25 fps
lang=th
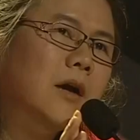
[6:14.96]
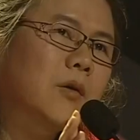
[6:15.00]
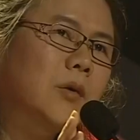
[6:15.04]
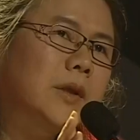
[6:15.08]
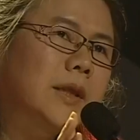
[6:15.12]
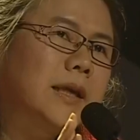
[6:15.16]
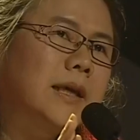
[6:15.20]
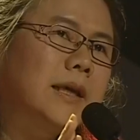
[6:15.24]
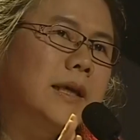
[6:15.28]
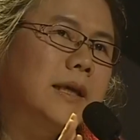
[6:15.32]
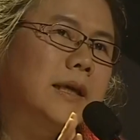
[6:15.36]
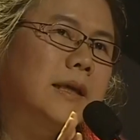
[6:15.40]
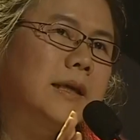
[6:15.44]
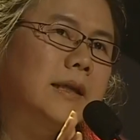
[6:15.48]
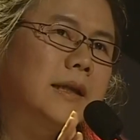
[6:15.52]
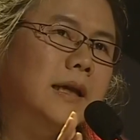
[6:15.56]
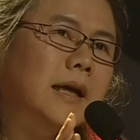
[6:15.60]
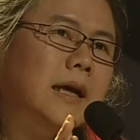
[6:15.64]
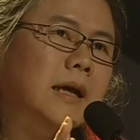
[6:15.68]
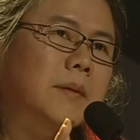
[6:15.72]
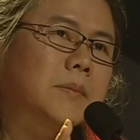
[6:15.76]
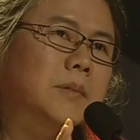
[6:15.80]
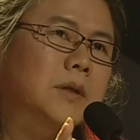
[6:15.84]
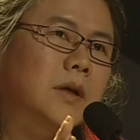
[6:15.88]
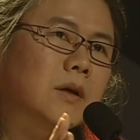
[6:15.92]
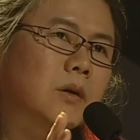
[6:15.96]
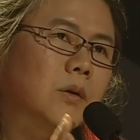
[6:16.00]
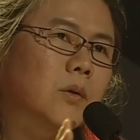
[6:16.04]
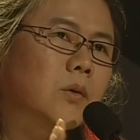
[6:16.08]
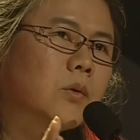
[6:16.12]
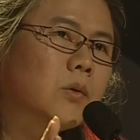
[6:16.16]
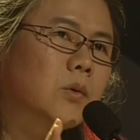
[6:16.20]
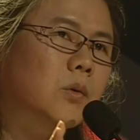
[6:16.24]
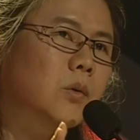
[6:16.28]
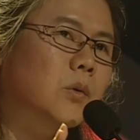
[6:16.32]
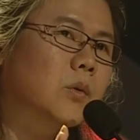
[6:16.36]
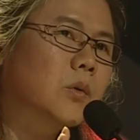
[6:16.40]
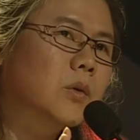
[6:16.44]
กว่านี้นะครับ ทั้ง
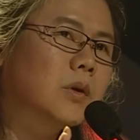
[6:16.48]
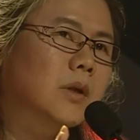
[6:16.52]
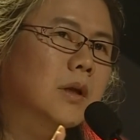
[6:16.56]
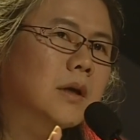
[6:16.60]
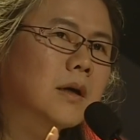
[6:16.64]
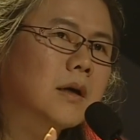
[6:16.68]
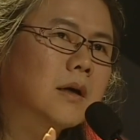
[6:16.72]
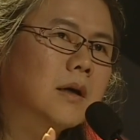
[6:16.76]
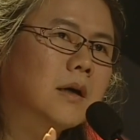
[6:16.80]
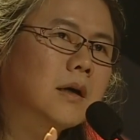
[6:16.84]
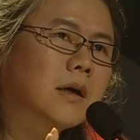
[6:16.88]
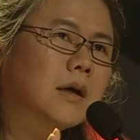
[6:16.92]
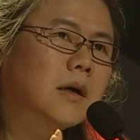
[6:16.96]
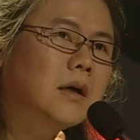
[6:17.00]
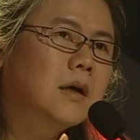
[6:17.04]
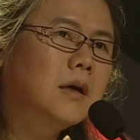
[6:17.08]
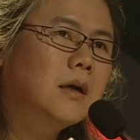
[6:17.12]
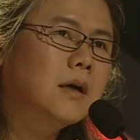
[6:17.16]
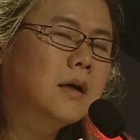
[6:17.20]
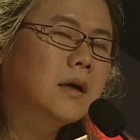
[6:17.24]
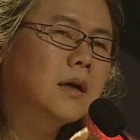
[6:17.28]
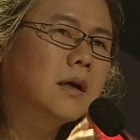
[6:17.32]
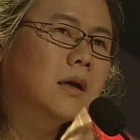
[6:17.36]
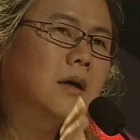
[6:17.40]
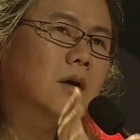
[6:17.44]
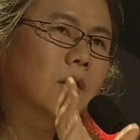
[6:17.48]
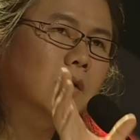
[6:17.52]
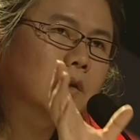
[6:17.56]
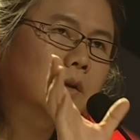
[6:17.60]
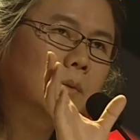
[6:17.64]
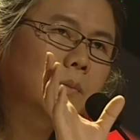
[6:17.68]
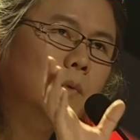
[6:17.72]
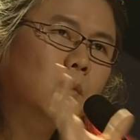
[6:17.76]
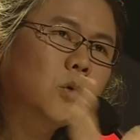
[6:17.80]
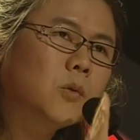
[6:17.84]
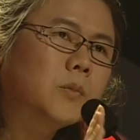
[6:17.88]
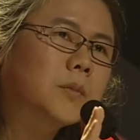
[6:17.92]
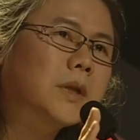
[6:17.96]
คู่แล้วก็ของน้อ
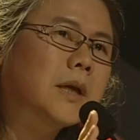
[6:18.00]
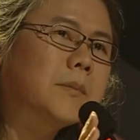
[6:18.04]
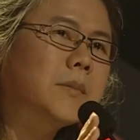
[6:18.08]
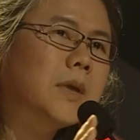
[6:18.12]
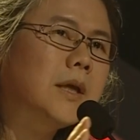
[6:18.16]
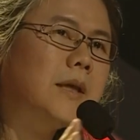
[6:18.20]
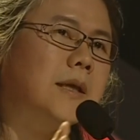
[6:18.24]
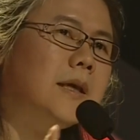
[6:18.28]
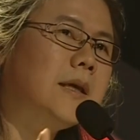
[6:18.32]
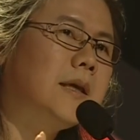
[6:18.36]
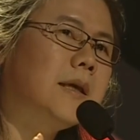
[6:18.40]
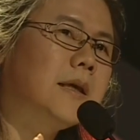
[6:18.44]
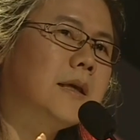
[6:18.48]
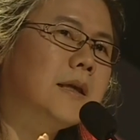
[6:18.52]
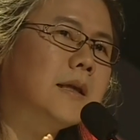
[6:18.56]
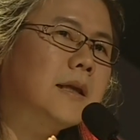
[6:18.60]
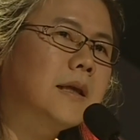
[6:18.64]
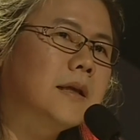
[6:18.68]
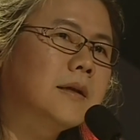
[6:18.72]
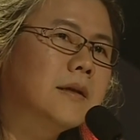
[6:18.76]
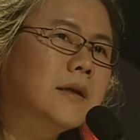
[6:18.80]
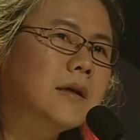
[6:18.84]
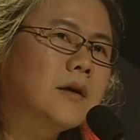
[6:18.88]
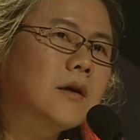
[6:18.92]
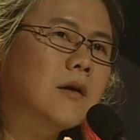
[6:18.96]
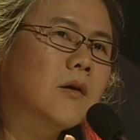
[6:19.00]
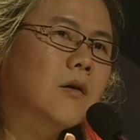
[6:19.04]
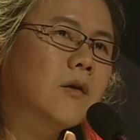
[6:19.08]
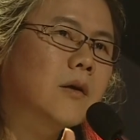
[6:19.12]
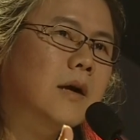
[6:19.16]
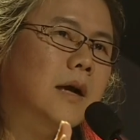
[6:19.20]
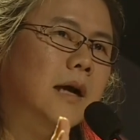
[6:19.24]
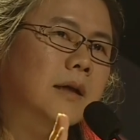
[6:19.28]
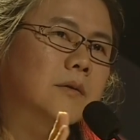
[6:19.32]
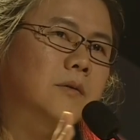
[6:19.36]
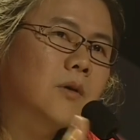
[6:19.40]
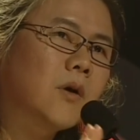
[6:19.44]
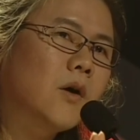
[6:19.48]
งภูมิทำได้ดีในเรื่องของ
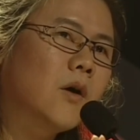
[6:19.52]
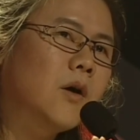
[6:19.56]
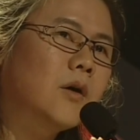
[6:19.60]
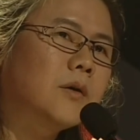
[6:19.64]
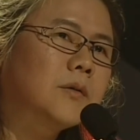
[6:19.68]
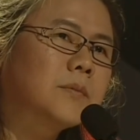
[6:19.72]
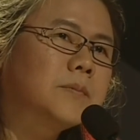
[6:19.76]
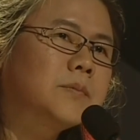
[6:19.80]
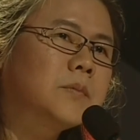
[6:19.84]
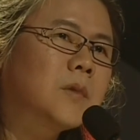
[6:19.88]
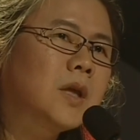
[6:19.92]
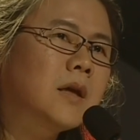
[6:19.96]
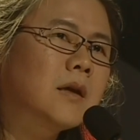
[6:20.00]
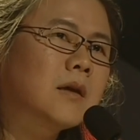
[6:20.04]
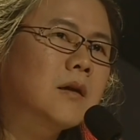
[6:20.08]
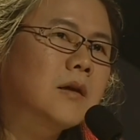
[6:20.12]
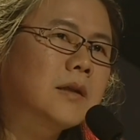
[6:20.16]
การร้อง ก็